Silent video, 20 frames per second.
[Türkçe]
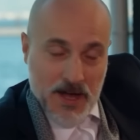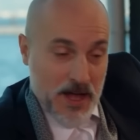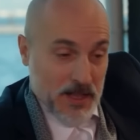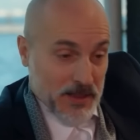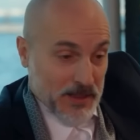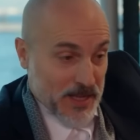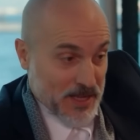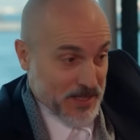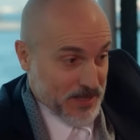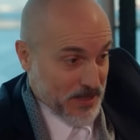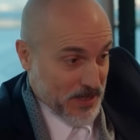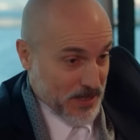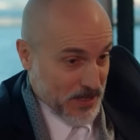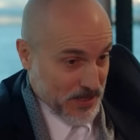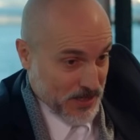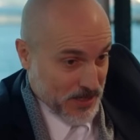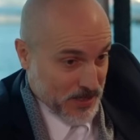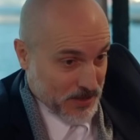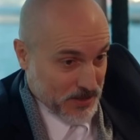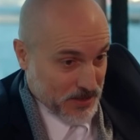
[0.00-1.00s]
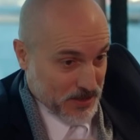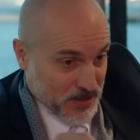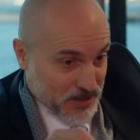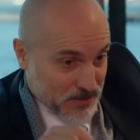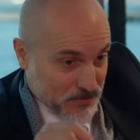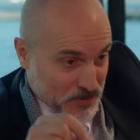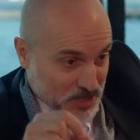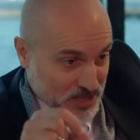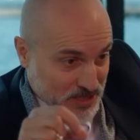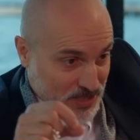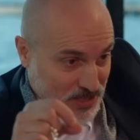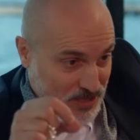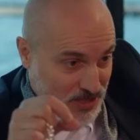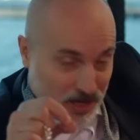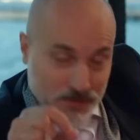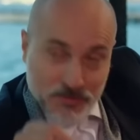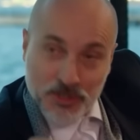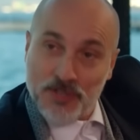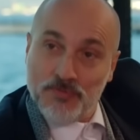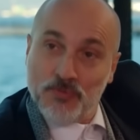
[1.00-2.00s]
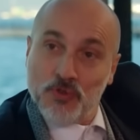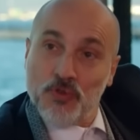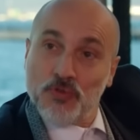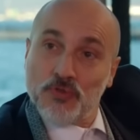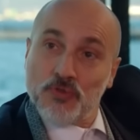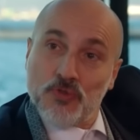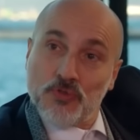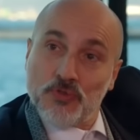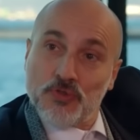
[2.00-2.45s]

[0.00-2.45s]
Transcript: Allah seni inandırsın. Biz de tam şimdi onu